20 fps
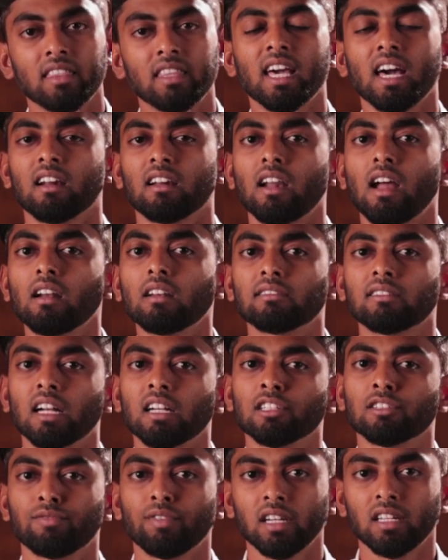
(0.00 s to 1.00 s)
தே ஆர் நாட்
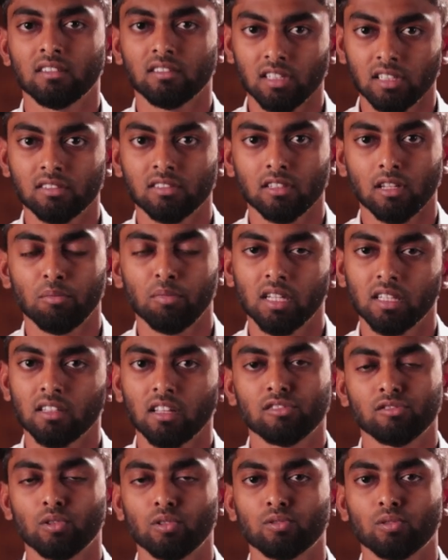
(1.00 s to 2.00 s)
சாட்டிஸ்ஃபைட் இன் சிக்ஸ் அப்படின்னு
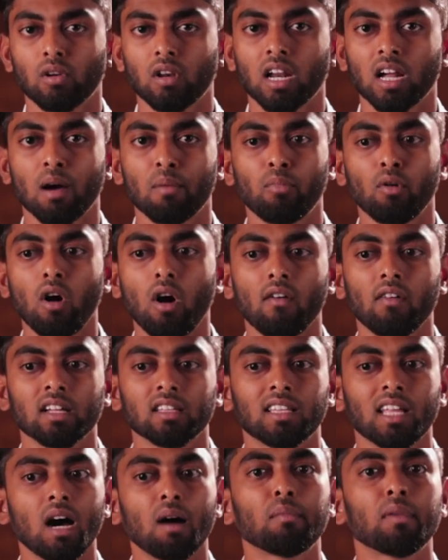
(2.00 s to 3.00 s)
தான் சொல்லி சொல்கிறாங்க அப்போது
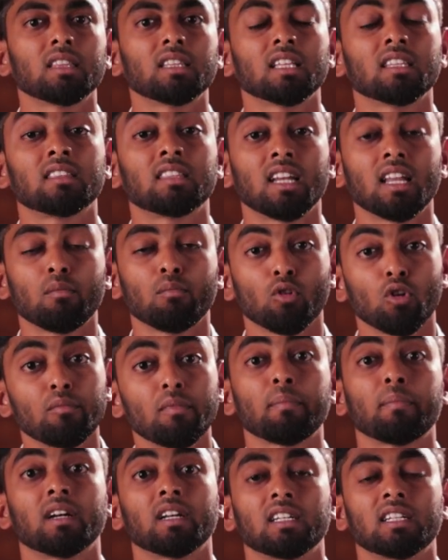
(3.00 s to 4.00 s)
அவங்க தாம்பத்தியத்தில்
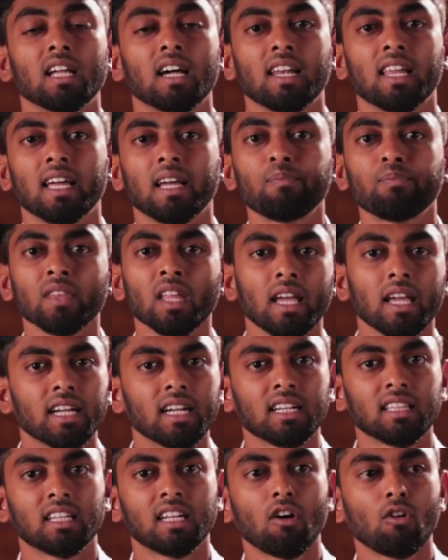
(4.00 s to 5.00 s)
முழுமை பெற்றுட்டாலே
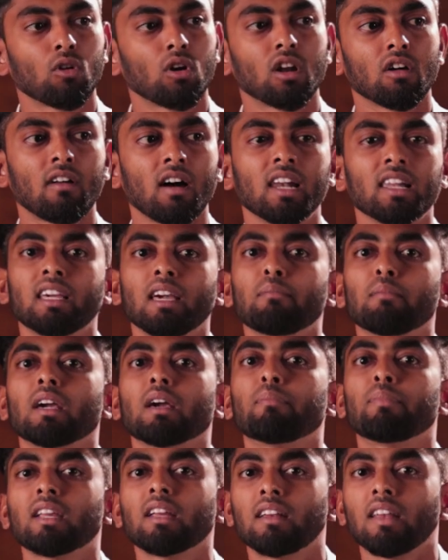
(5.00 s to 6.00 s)
கிட்டத்தட்ட அவங்களோட வாழ்க்கை
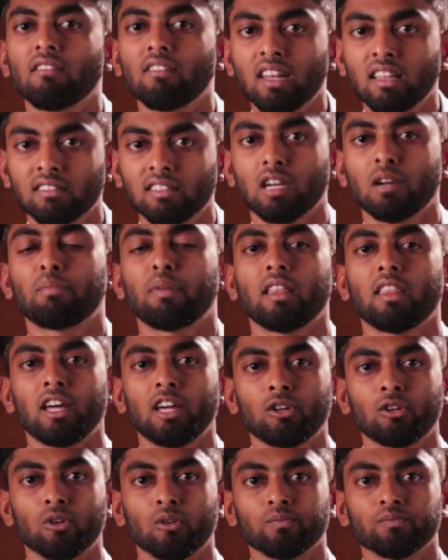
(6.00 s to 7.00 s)
மிகப்பெரிய லெவலில் சிறப்பாக
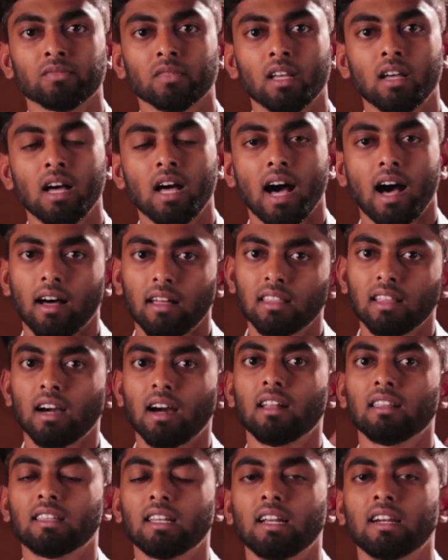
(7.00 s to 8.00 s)
தான் இருக்கும் அந்த
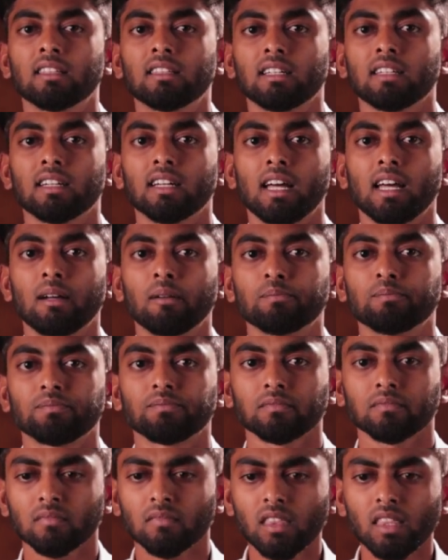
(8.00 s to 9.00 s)
காலத்தில் எடுத்துங்க
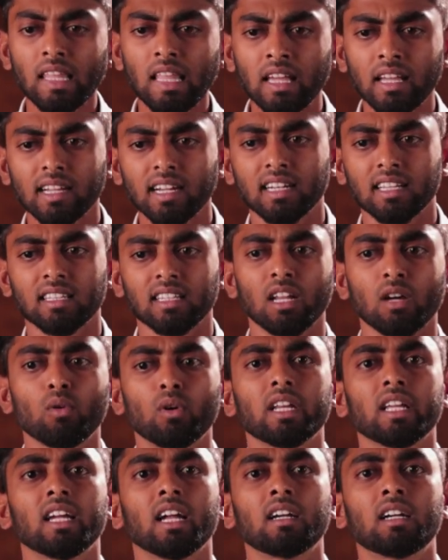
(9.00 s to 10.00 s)
கிட்டத்தட்ட
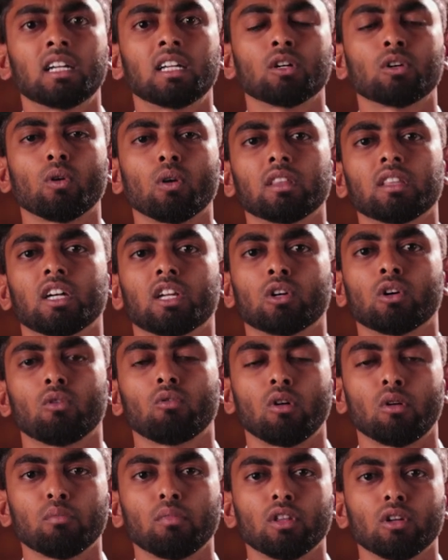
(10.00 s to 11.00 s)
ஒரு எட்டு குழந்தை
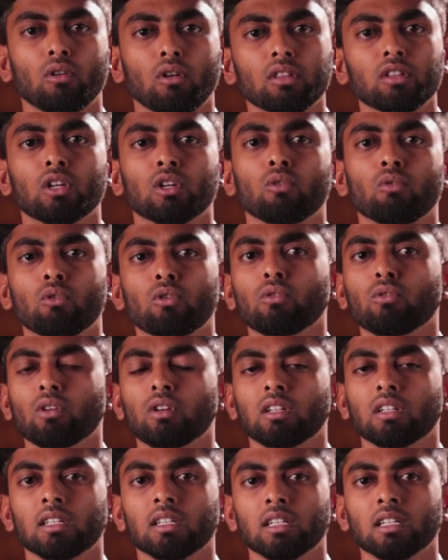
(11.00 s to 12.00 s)
இருக்கும் ஒன்பது குழந்தை இருக்கும் ஒரு
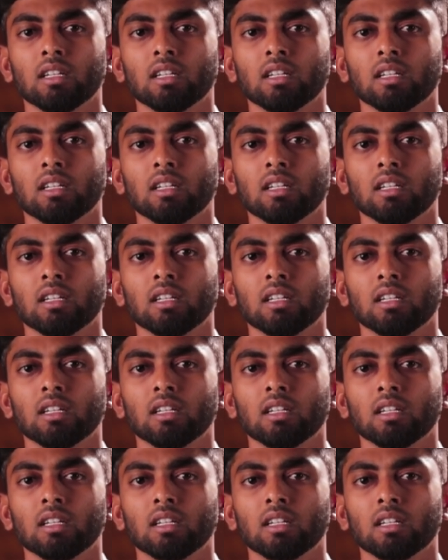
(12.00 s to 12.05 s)
ஒரு